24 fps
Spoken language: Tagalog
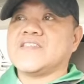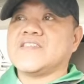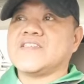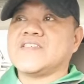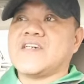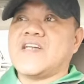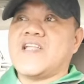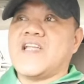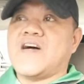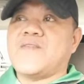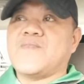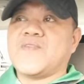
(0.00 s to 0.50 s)

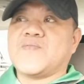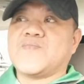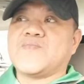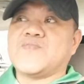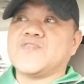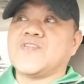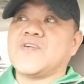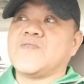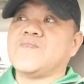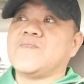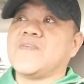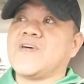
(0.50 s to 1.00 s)
salamat po
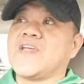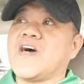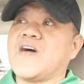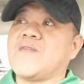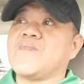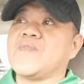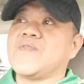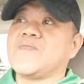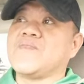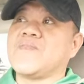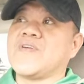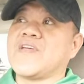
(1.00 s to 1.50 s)
ng
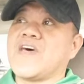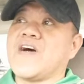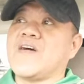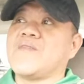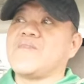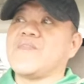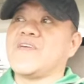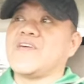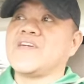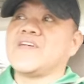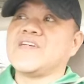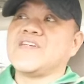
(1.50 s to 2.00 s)
maraming
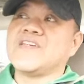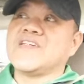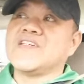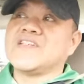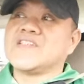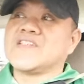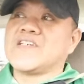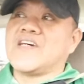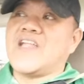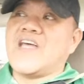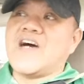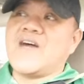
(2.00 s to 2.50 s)
marami
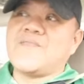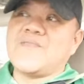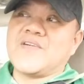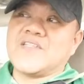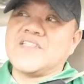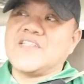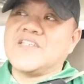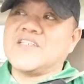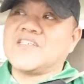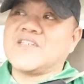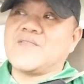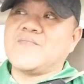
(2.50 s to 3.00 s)
salamat
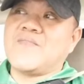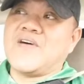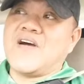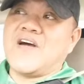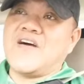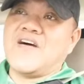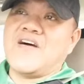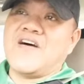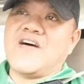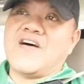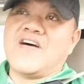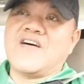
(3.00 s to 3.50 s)
din sa
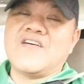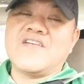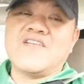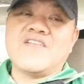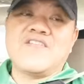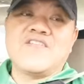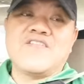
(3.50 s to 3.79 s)
mga